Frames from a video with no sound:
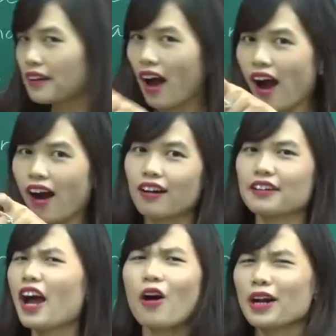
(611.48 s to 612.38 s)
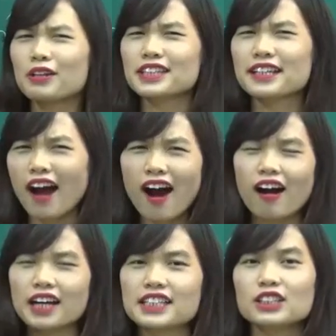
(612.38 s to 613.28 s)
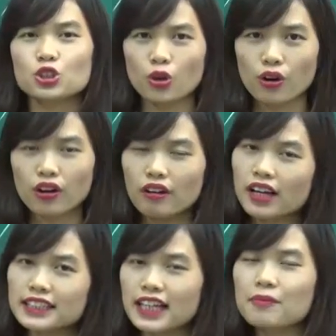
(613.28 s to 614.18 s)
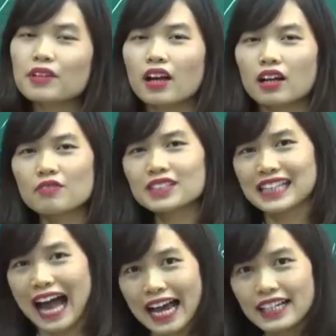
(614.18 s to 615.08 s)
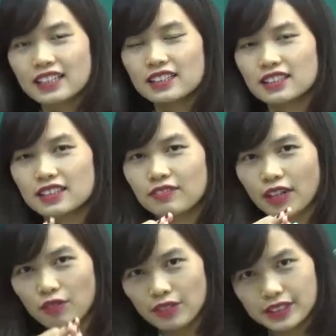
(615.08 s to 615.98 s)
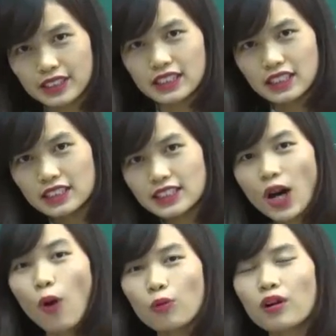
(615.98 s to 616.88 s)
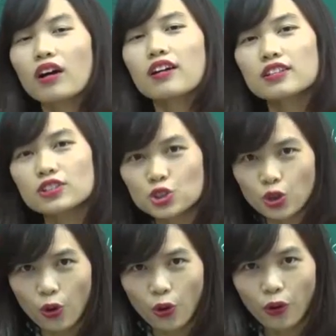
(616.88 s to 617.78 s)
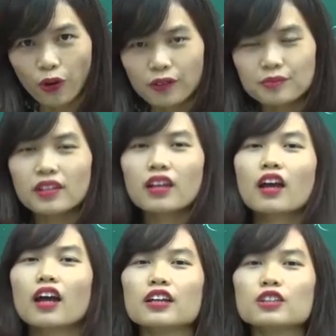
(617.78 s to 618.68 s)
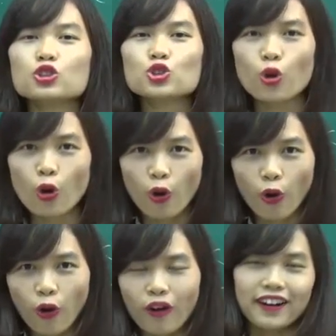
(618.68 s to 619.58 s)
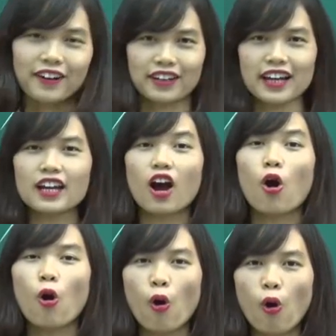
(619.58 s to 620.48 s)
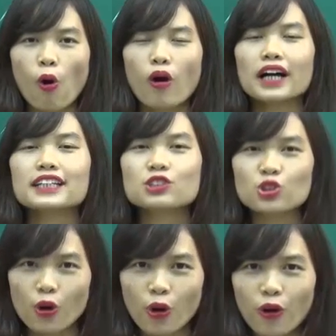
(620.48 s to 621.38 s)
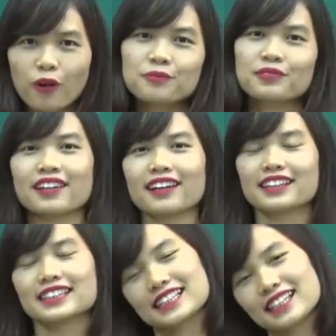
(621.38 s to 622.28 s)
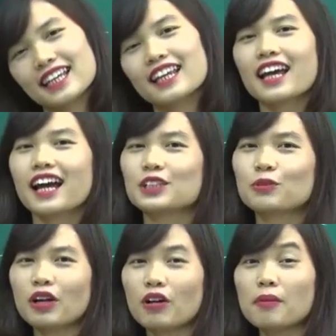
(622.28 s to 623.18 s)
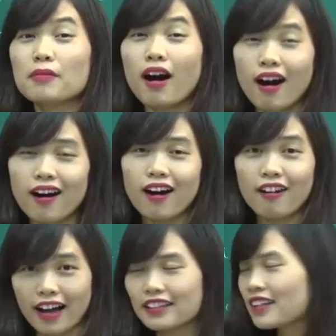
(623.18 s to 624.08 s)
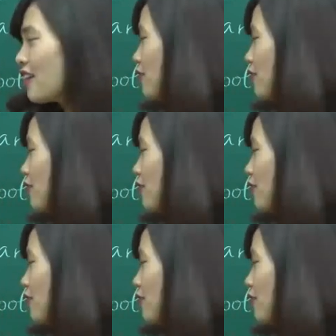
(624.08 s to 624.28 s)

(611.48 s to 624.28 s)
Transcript: là door. No, I don't say door, I say door. Có nghĩa là gì ạ? Nó vừa dài và nó vừa phải gì? Sâu đúng không? Door, door. Ok? O, door. That's it. Chúng ta có âm O, O ngắn nhá.